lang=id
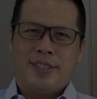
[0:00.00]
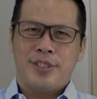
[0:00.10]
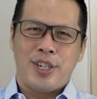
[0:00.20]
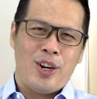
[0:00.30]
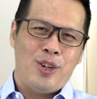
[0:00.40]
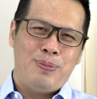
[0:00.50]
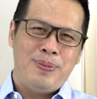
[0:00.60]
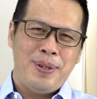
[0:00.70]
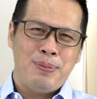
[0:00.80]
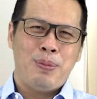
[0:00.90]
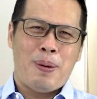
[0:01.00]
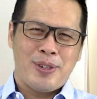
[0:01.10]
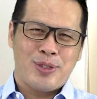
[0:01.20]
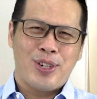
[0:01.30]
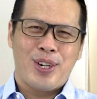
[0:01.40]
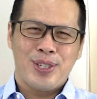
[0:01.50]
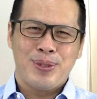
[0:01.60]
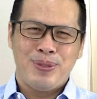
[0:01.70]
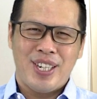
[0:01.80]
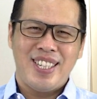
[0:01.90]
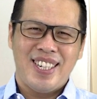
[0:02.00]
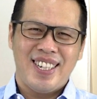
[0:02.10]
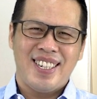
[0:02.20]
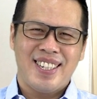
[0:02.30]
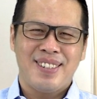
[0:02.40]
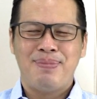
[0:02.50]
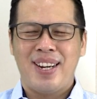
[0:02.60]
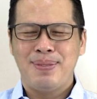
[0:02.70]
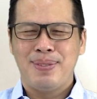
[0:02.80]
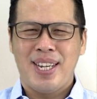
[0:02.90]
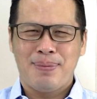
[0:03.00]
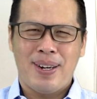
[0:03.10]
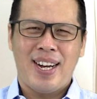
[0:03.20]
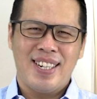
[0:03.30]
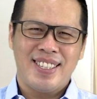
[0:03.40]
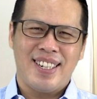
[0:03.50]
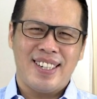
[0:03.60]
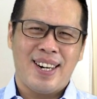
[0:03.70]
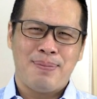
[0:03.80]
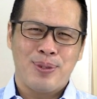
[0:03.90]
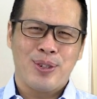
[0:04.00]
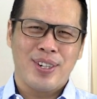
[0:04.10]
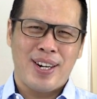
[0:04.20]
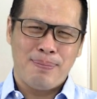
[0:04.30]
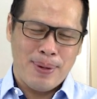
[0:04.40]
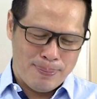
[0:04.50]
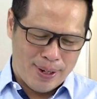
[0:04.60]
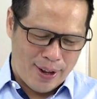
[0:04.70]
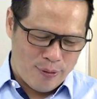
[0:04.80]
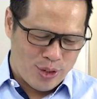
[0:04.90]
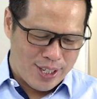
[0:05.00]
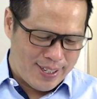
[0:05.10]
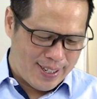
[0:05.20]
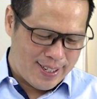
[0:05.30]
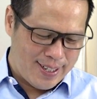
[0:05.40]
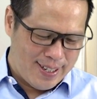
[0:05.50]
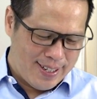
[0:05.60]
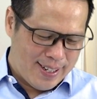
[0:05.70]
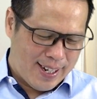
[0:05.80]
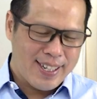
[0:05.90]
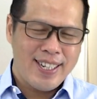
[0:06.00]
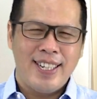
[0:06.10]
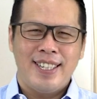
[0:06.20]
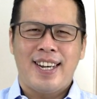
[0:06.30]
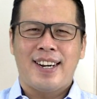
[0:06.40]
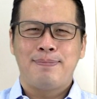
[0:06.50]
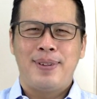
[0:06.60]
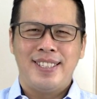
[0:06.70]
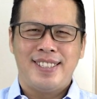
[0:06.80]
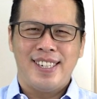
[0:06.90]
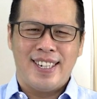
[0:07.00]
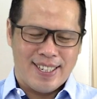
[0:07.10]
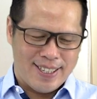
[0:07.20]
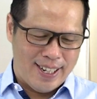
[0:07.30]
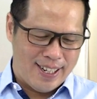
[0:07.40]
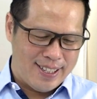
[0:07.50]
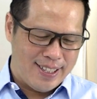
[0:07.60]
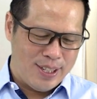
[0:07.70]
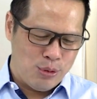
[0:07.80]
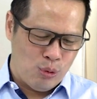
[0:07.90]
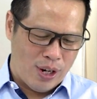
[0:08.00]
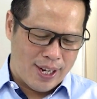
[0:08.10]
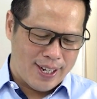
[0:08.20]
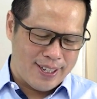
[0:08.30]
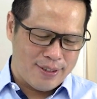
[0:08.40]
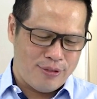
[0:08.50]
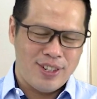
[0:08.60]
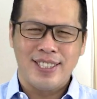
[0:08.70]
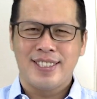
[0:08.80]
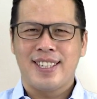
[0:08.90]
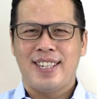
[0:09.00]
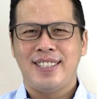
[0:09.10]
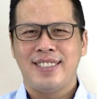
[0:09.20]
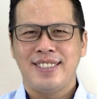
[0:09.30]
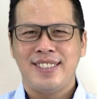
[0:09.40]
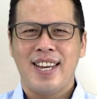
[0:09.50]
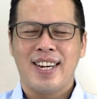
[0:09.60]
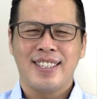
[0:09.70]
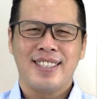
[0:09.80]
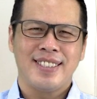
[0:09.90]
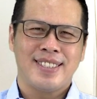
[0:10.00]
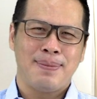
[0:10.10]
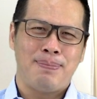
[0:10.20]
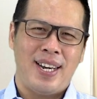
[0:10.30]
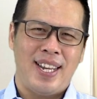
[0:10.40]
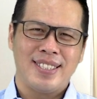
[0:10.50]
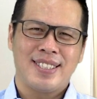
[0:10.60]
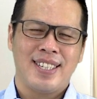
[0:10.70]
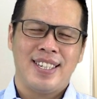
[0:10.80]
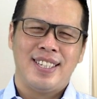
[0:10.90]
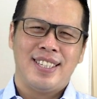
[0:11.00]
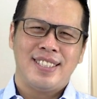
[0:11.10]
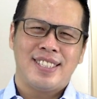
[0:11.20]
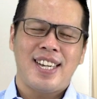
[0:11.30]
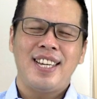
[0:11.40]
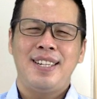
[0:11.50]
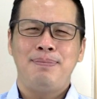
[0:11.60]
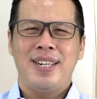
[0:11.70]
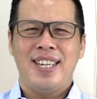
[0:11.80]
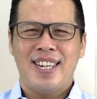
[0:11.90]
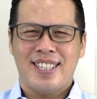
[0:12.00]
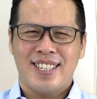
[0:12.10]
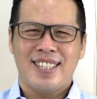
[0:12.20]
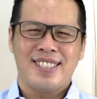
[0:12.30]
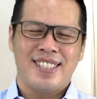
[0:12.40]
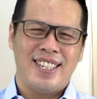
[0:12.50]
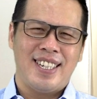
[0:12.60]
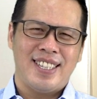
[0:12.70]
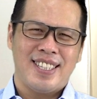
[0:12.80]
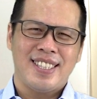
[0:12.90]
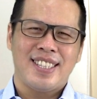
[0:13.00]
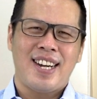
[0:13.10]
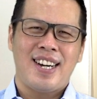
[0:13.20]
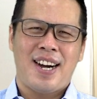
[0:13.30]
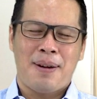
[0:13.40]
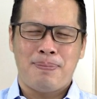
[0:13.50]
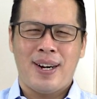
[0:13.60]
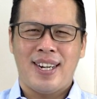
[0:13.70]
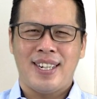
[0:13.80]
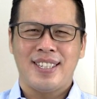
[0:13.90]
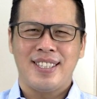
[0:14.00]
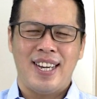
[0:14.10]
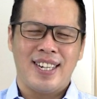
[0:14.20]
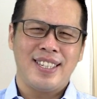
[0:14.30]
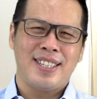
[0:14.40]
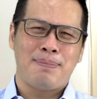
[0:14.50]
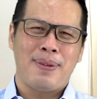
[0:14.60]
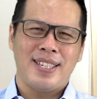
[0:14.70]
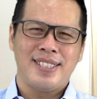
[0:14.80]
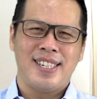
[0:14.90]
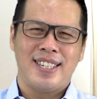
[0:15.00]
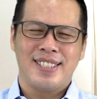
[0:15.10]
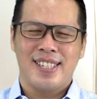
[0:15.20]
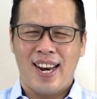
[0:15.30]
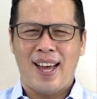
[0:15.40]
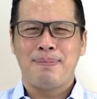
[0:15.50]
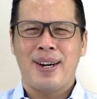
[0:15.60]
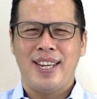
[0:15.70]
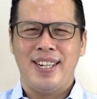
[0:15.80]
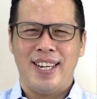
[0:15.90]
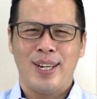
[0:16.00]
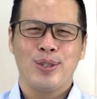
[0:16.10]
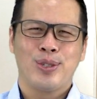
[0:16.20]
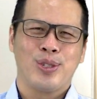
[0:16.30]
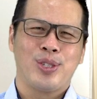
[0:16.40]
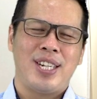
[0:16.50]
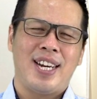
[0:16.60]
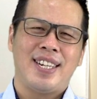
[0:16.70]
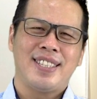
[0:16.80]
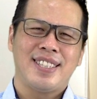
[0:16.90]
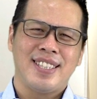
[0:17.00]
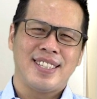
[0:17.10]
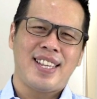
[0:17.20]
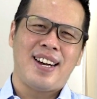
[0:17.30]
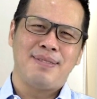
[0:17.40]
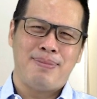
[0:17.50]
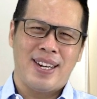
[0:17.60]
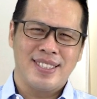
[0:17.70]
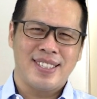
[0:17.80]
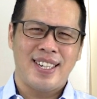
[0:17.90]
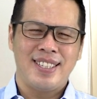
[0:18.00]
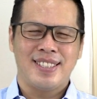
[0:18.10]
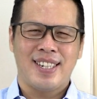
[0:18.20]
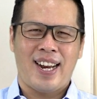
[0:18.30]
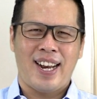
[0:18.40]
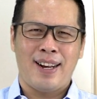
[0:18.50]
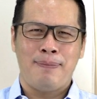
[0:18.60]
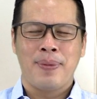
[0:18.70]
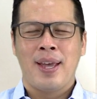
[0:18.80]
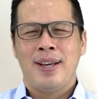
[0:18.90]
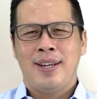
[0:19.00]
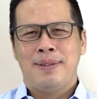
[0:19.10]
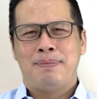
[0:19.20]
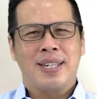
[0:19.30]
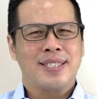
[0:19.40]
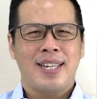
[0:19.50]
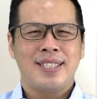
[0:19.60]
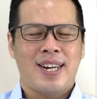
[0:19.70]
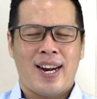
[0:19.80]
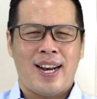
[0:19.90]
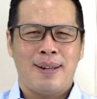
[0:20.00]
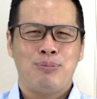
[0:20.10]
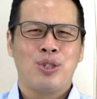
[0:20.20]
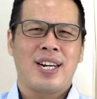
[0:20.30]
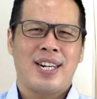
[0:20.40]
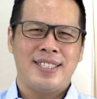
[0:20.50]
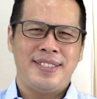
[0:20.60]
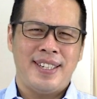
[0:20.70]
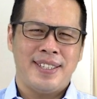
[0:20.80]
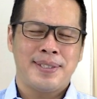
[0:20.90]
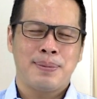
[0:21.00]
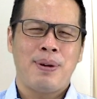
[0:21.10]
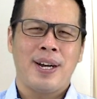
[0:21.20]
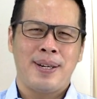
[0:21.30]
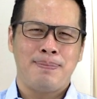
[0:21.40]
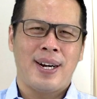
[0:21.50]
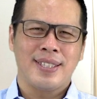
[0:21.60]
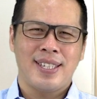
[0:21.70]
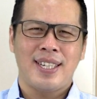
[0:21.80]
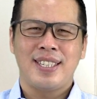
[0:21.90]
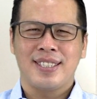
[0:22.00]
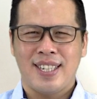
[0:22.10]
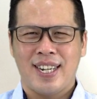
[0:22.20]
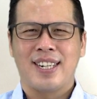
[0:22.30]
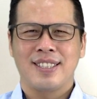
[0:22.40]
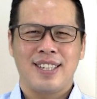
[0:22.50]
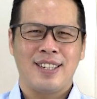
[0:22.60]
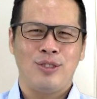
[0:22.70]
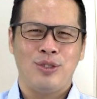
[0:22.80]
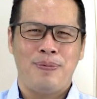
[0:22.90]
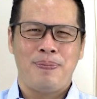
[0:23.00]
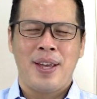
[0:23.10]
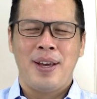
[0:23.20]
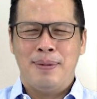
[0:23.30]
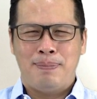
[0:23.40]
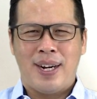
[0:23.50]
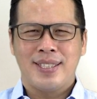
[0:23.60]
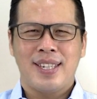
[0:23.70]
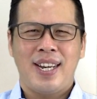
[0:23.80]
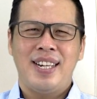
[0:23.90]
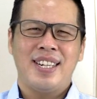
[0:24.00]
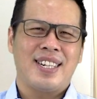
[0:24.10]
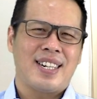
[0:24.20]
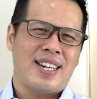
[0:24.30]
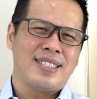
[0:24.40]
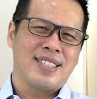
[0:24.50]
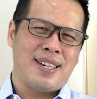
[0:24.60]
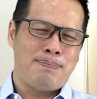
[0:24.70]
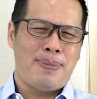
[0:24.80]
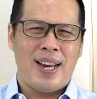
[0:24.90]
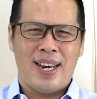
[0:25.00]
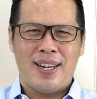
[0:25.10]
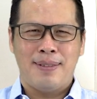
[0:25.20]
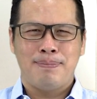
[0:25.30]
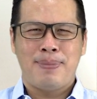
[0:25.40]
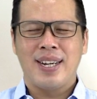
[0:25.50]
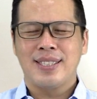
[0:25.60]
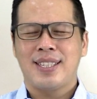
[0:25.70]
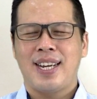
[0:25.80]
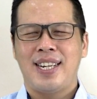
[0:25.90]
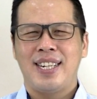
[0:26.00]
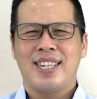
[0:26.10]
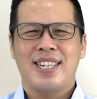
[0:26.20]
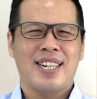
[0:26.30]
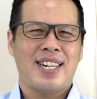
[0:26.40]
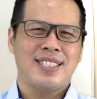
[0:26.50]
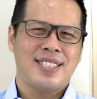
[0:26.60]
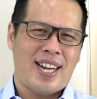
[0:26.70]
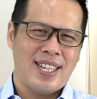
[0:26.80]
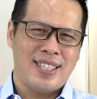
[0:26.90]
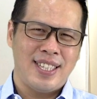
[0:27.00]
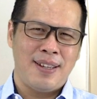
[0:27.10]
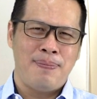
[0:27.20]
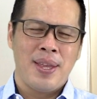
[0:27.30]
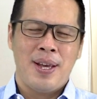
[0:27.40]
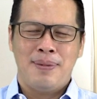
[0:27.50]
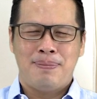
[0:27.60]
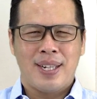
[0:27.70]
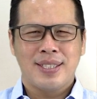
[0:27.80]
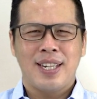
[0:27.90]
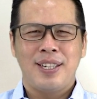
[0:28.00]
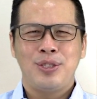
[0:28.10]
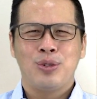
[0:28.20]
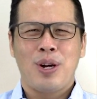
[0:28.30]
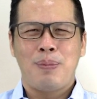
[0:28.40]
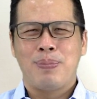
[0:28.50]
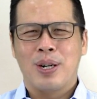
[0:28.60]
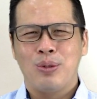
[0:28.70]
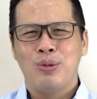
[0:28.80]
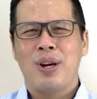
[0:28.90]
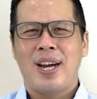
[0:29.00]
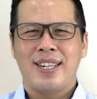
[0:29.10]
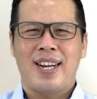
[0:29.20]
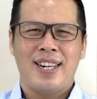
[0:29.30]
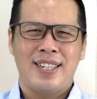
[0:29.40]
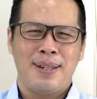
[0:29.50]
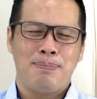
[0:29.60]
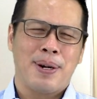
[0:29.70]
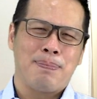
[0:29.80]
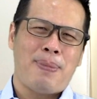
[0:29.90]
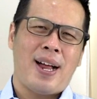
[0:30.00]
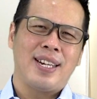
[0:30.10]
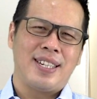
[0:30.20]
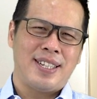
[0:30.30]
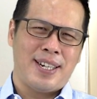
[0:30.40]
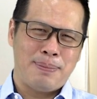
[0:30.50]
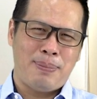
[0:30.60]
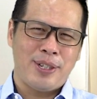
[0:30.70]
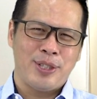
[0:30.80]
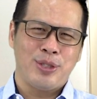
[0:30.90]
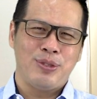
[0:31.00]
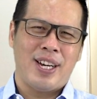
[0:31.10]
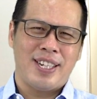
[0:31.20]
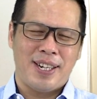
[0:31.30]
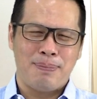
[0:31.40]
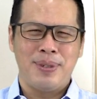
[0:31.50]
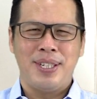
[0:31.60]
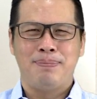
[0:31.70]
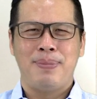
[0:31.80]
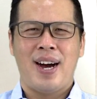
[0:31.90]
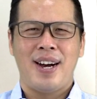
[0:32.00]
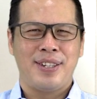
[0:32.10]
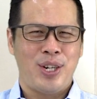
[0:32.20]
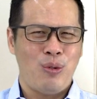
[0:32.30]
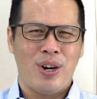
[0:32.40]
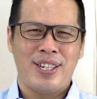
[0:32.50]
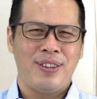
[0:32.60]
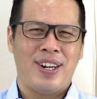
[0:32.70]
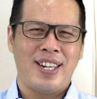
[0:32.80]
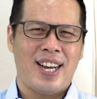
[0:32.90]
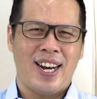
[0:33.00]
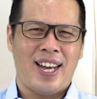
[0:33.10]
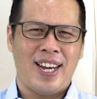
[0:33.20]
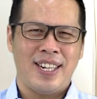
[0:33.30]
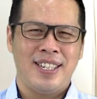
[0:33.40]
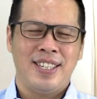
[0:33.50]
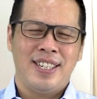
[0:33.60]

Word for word: Shalom Ibu Bapak Saudara semuanya Kembali menyapa Anda dalam program Bible Everyday Hari ini kita akan belajar dari ulangan pasal yang ke-11 Saya ingin mengingatkan sedikit tentang apa yang kita pelajari selama ini Khususnya tentang bangsa Israel Bangsa Israel bukan hanya sebagai bangsa yang tegar tengkuk Bangsa ini keras kepala, bangsa ini keras hati bangsa ini juga berulang kali berpaling daripada Tuhan dan menyembah dewa-dewa yang lain.